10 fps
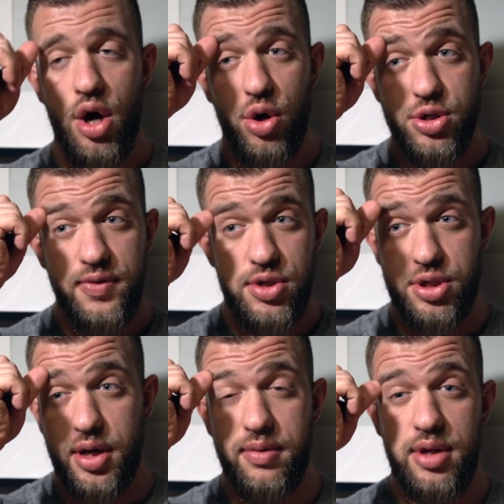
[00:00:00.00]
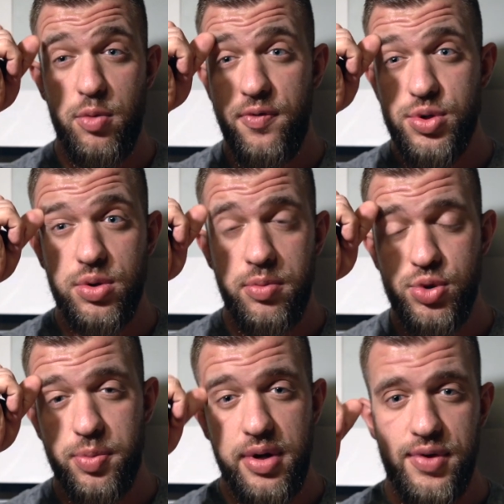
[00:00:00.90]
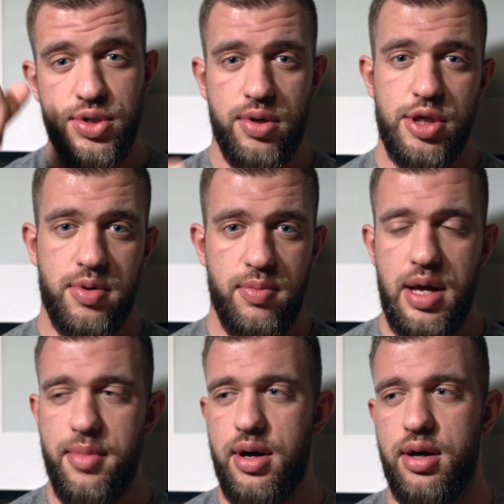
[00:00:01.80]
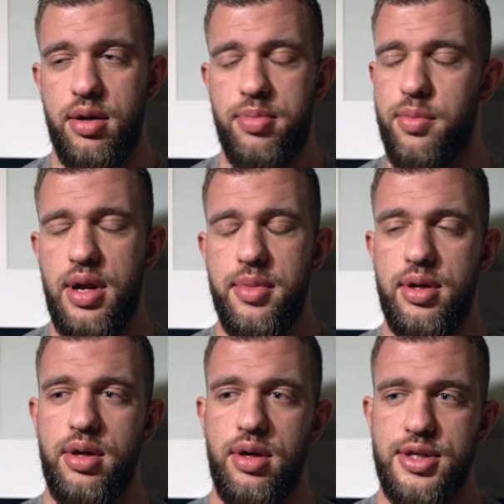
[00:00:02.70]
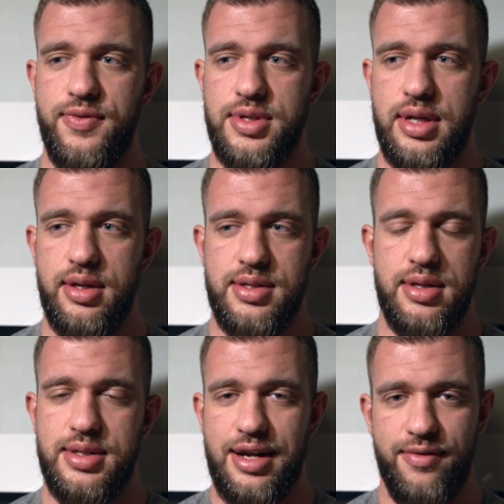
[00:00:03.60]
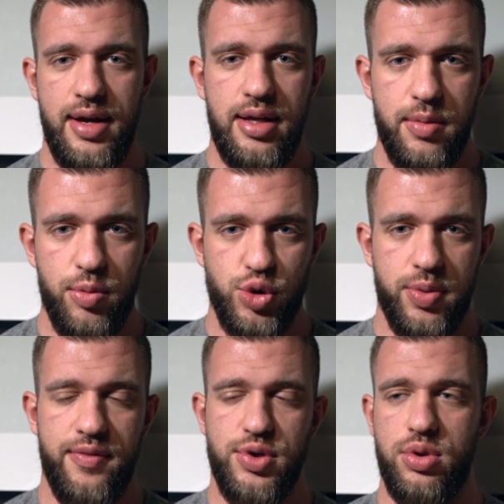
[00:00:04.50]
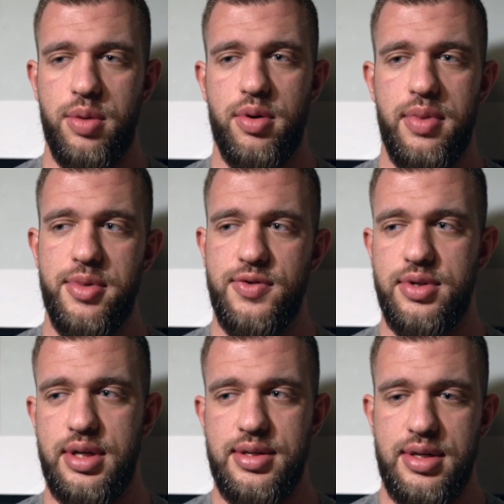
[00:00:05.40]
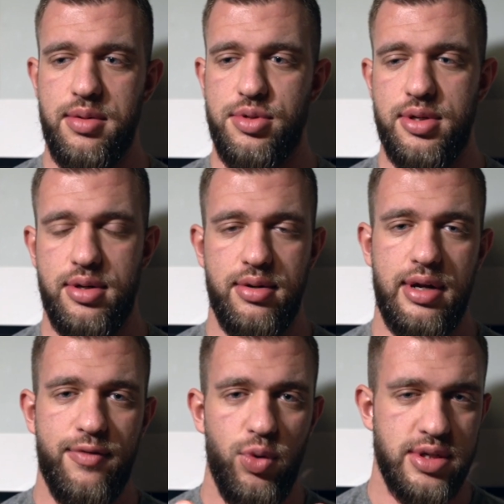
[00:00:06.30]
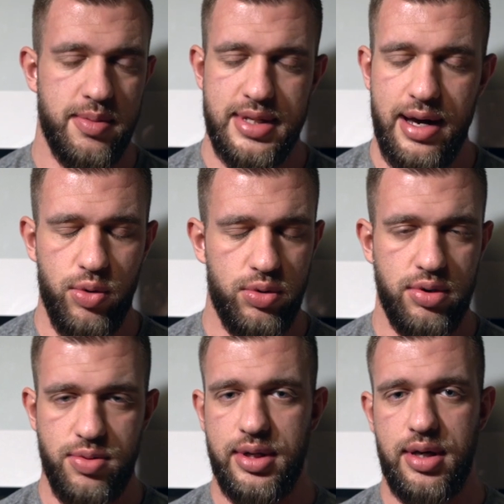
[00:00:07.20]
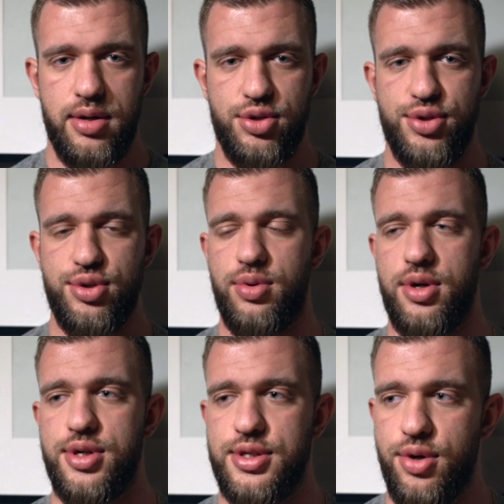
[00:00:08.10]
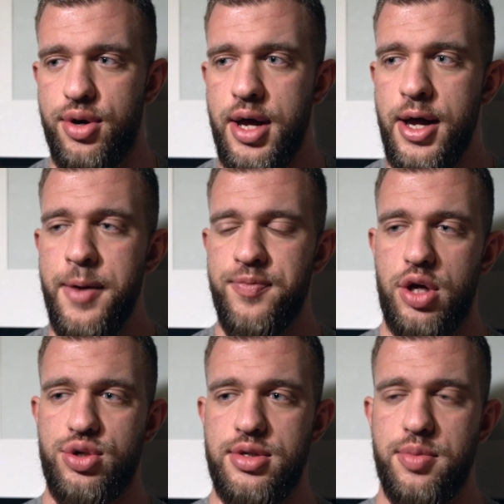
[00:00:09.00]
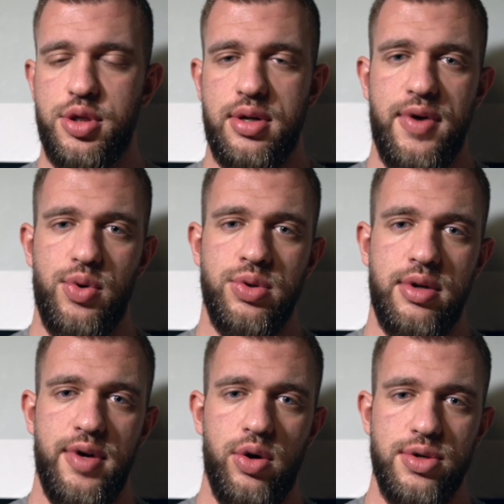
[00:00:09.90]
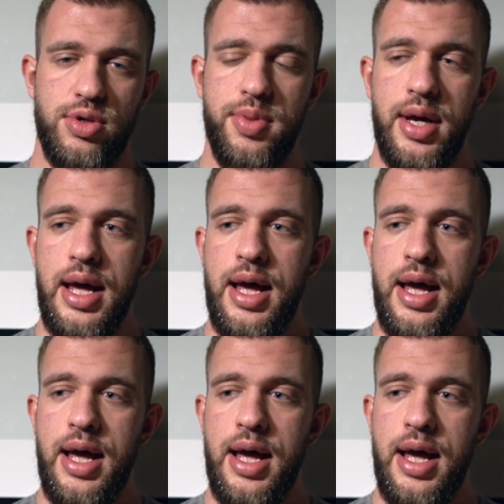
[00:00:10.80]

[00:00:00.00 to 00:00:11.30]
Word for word: Oczywiście, nie mówię, że tutaj muszą pojawić się jakieś problema, problemy związane z, strawieniem, nie muszą pojawić się tutaj problemy związane z jakimś refluksem, z gagu. To są takie rzeczy, które często, często przytrafiały się dla wielu osób.